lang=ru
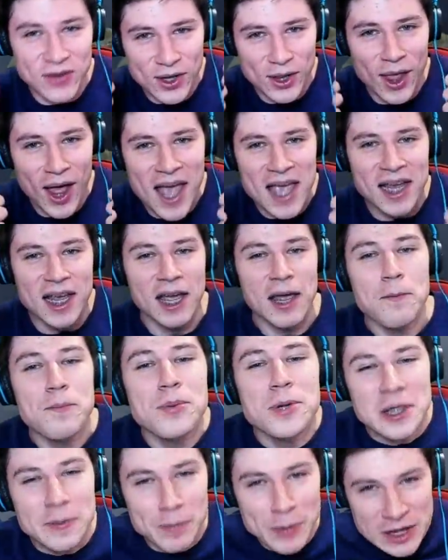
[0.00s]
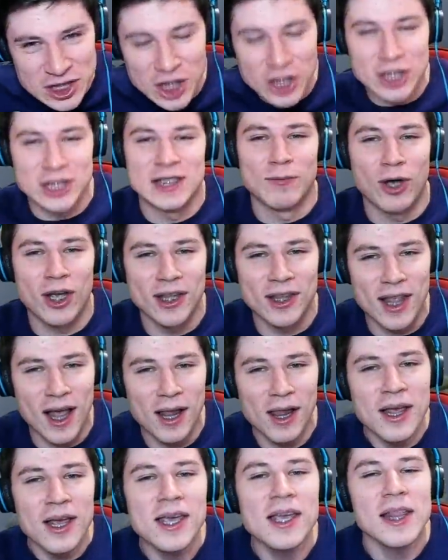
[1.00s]
лайк, подпишитесь на мой
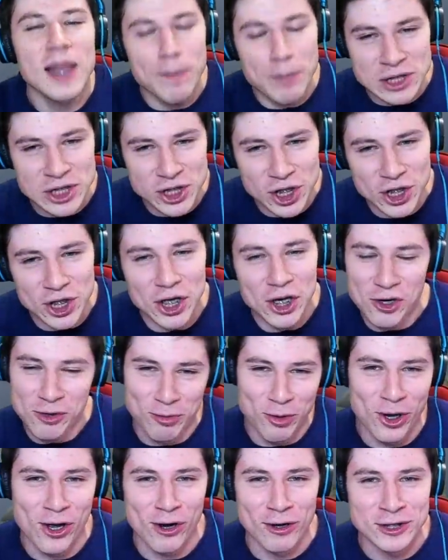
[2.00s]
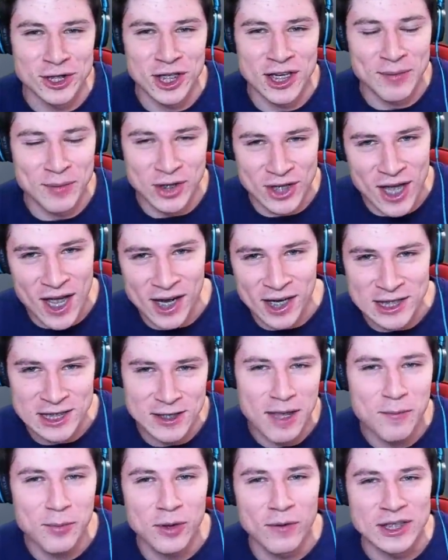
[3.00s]
канал и напишите любой хороший комментарий. С
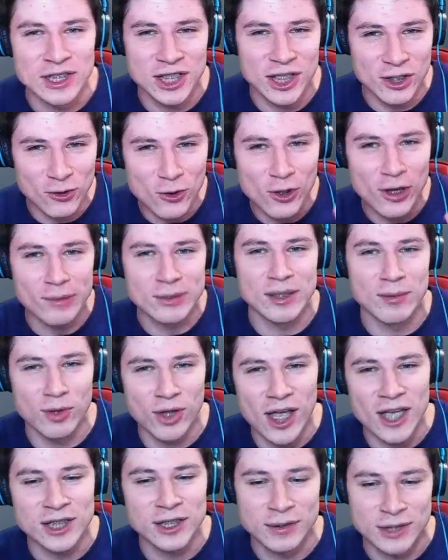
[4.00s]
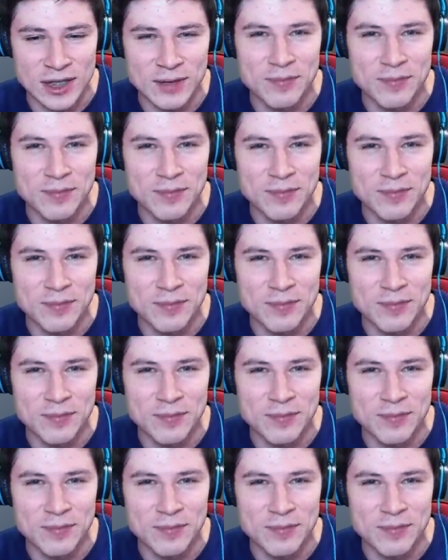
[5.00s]
вами был ваш Кентуха, всем удачи, всем